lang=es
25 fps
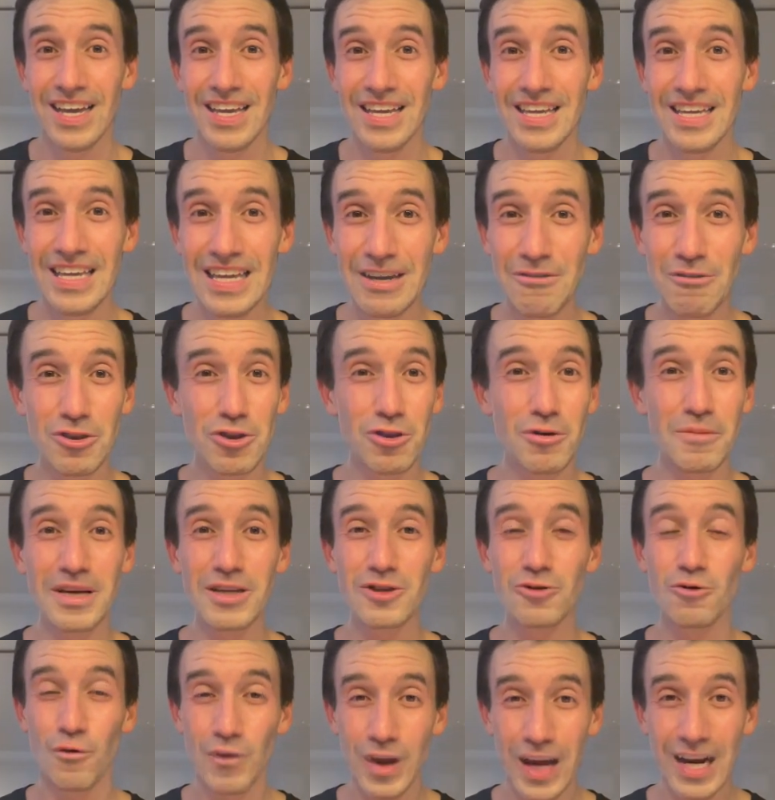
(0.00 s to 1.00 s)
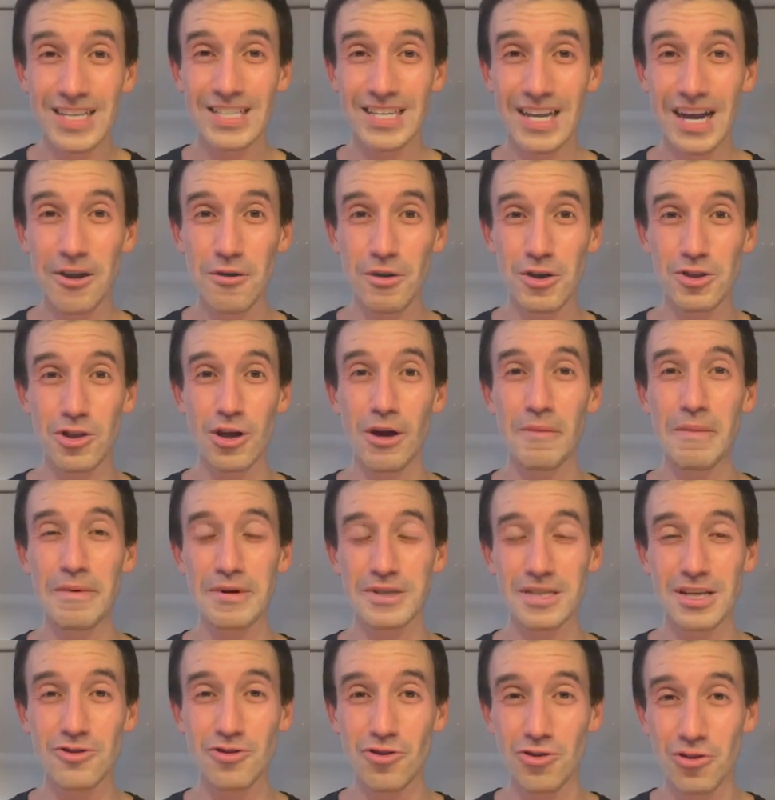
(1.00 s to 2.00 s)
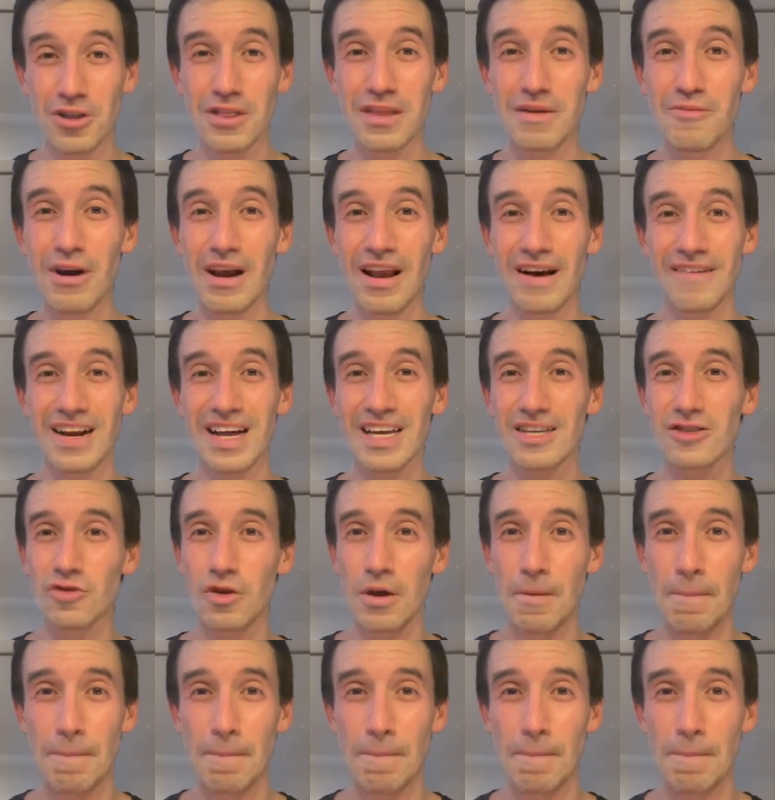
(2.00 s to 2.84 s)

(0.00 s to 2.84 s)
Y cuando me subí al escenario, cuando ella me presentó, nos dimos el abrazo y